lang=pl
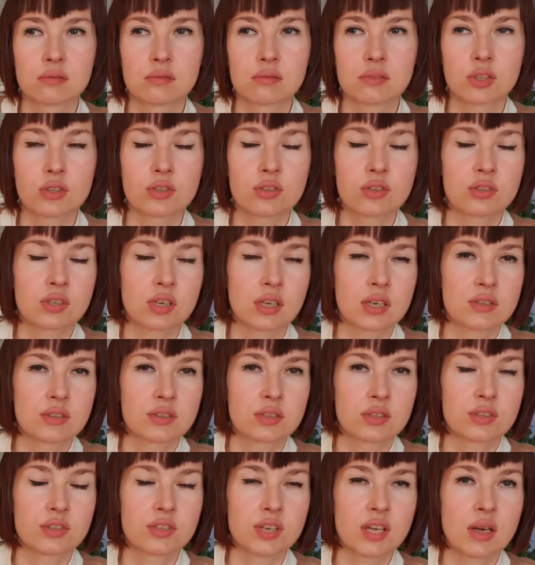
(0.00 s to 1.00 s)
troszeczkę
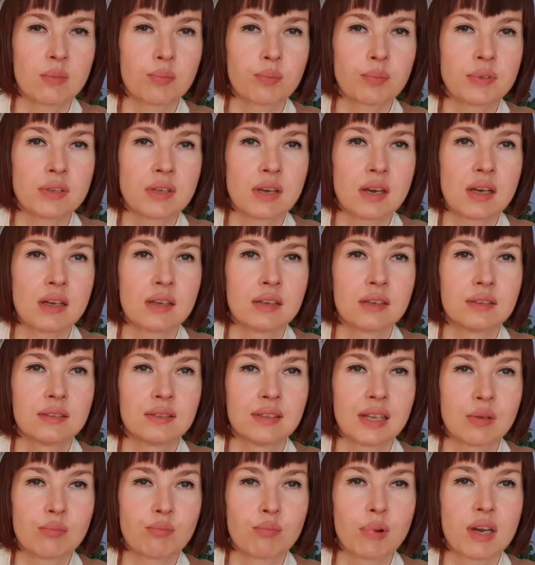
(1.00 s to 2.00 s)
jeszcze sierpnia,
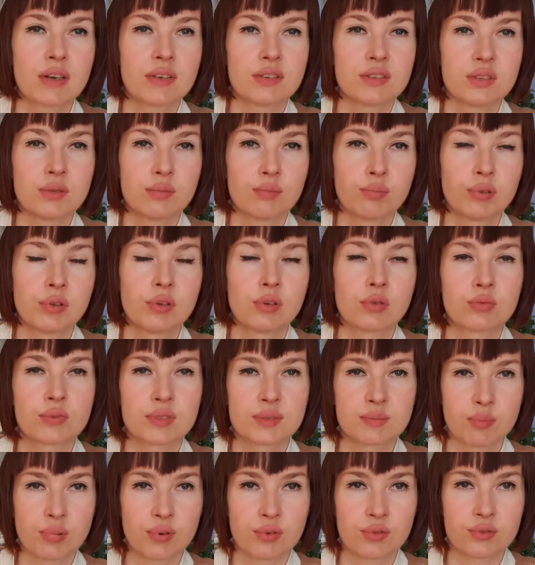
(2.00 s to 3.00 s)
najbardziej pylą
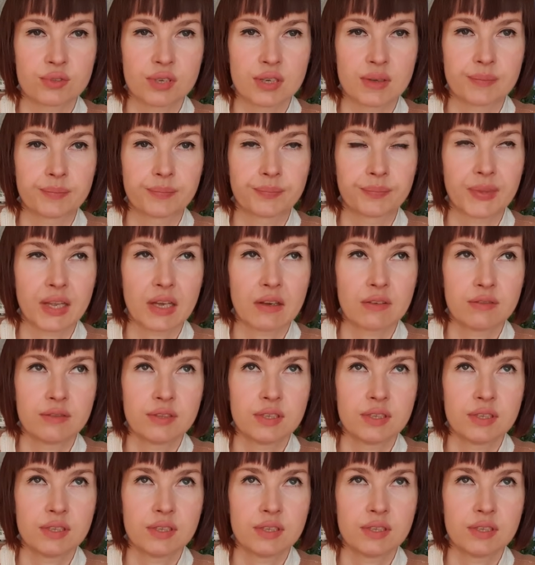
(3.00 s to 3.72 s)
zboża. A